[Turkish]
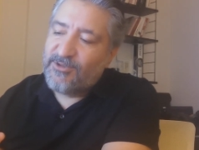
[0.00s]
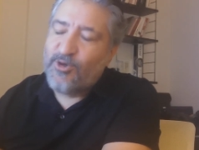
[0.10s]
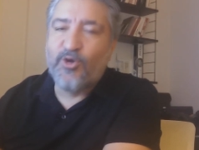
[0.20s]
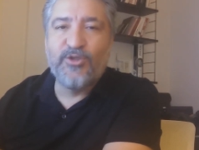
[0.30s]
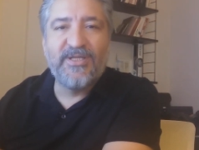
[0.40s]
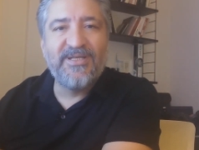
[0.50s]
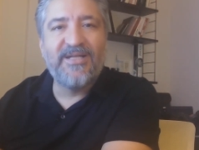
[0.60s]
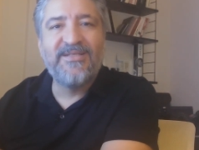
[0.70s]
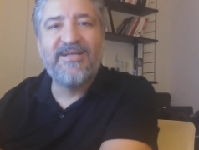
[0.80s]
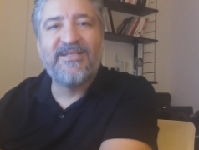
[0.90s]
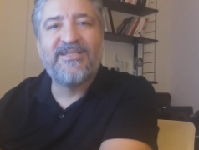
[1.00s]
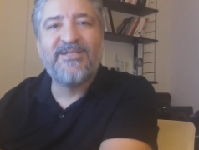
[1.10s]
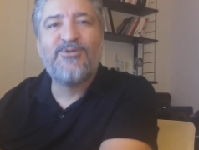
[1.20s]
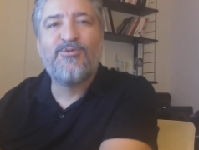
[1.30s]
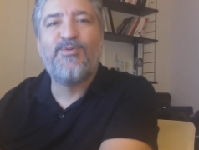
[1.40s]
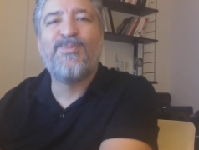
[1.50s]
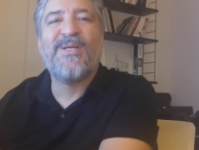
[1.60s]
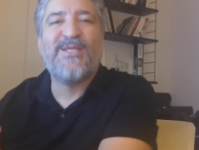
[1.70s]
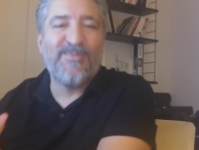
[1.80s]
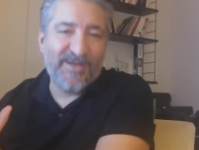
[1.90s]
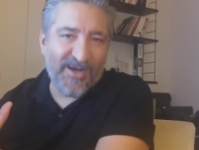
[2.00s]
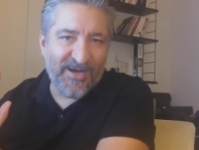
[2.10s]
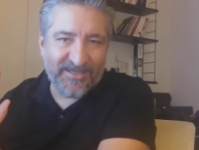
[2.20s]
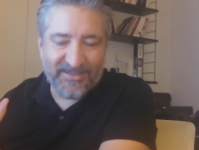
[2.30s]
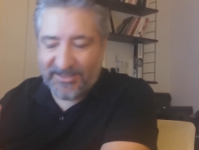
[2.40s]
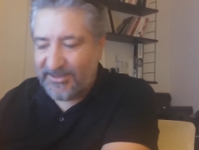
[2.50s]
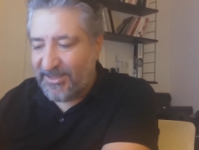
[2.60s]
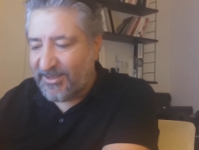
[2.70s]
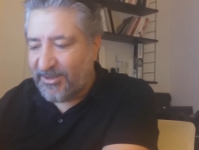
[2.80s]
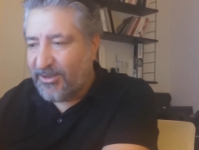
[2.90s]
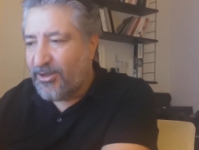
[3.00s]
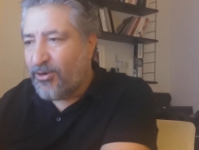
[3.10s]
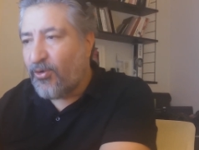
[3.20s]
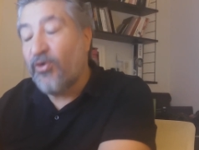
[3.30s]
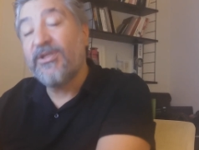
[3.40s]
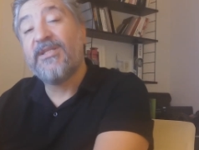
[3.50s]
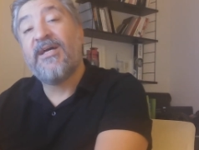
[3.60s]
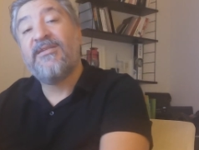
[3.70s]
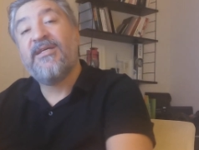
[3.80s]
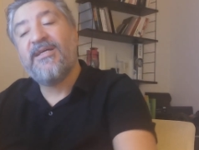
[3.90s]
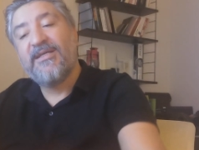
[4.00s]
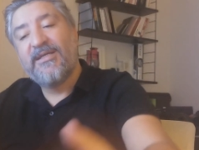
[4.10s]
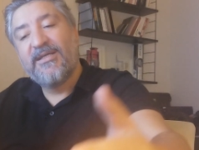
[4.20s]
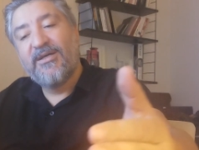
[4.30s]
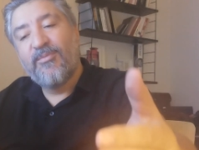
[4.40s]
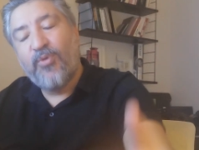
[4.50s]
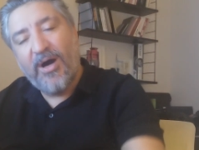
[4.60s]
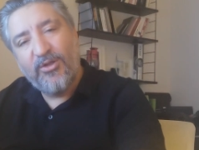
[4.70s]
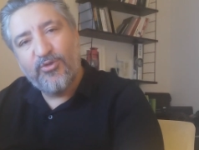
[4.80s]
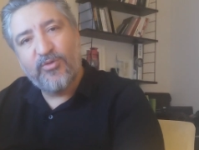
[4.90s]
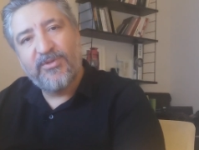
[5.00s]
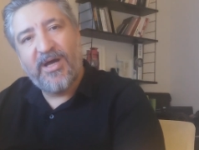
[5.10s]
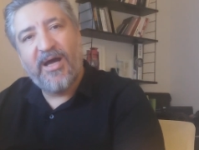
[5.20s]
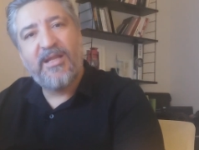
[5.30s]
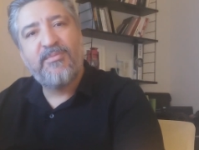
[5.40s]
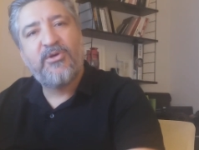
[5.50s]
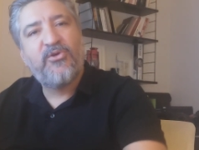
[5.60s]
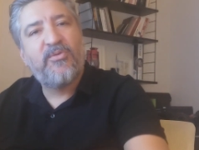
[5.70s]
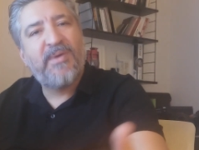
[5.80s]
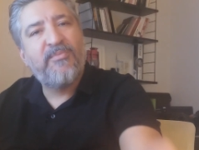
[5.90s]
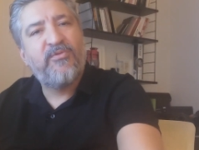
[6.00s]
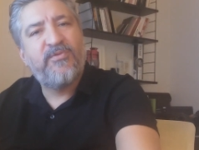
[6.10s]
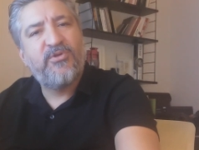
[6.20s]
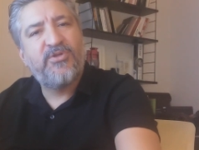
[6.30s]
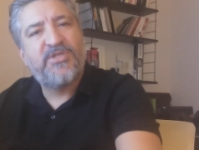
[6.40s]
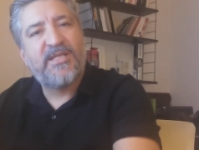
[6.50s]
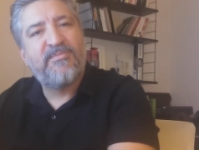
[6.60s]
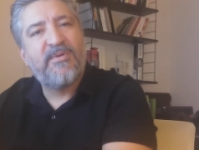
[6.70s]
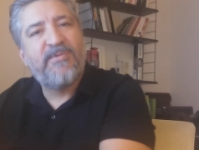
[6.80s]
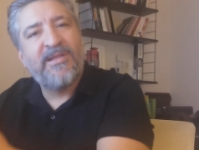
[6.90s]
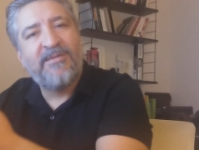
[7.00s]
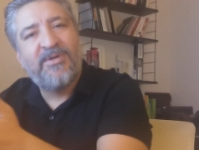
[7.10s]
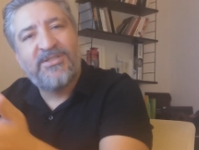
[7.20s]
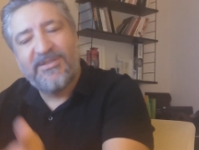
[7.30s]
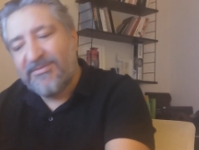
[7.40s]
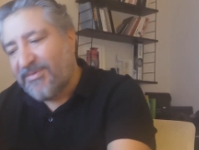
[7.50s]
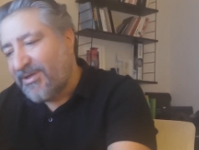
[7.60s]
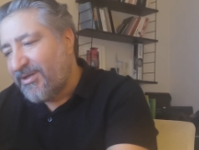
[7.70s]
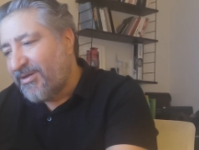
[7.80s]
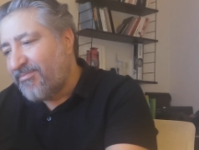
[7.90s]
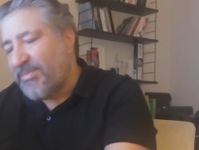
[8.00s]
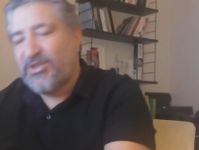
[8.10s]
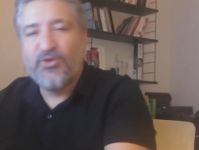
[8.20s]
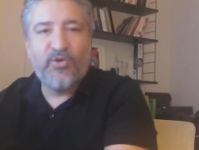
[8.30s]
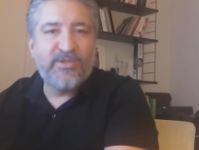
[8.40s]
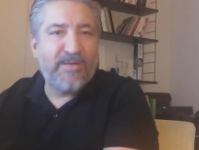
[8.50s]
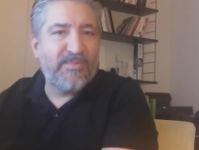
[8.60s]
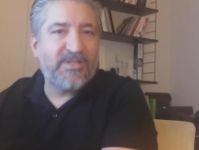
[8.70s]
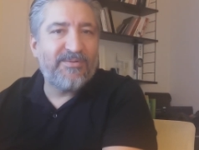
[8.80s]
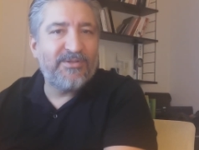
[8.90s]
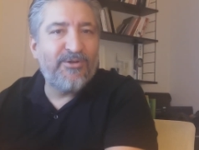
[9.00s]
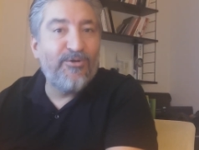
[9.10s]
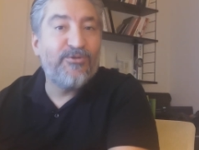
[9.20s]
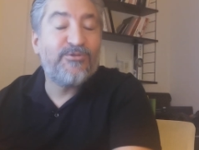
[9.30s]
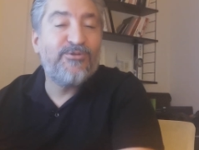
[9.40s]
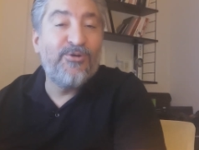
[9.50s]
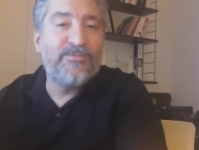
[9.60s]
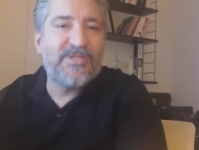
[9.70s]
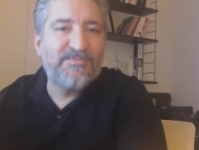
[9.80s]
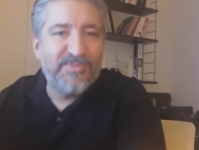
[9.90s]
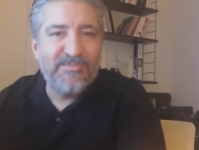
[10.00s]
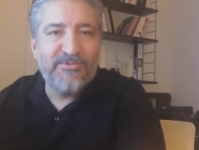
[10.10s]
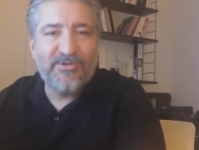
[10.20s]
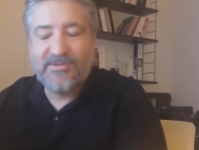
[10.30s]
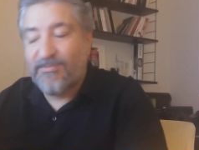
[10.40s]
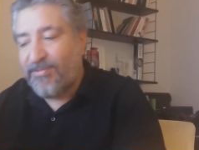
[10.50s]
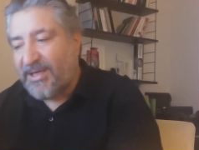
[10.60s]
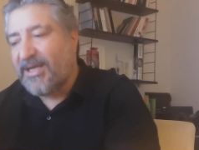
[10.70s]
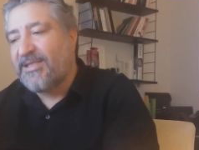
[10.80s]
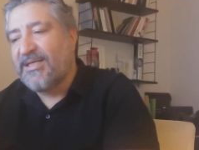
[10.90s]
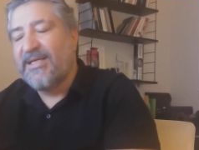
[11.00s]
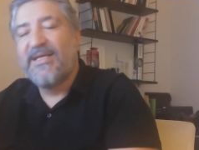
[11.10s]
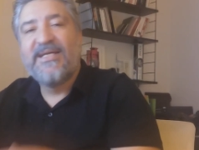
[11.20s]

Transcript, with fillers: sorunları halının altına süpürmek demek arkadaşlar. O nedenle puan durumuna halen bakıyorum. Ben bu video çektiğimde Fenerbahçe'nin maçı oynanmadı ama ne olur ne olmaz bilmiyoruz. Fakat